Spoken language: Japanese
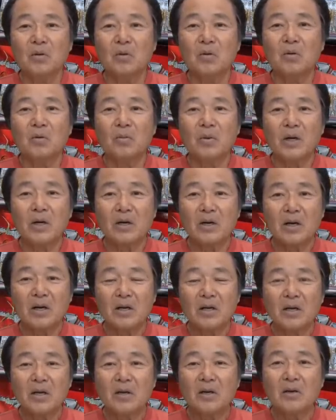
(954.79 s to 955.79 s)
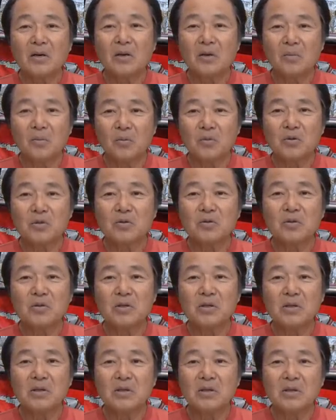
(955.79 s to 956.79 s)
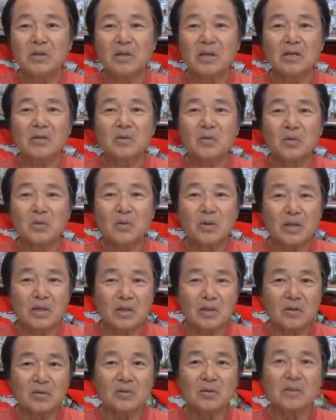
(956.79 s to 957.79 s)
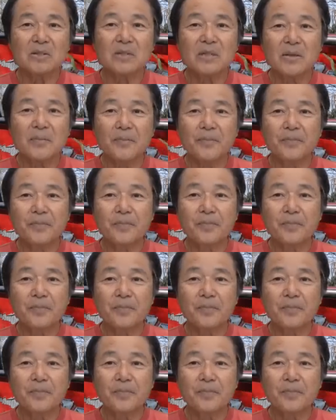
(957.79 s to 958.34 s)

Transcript: 細かい変化も作り出すことができるんですね。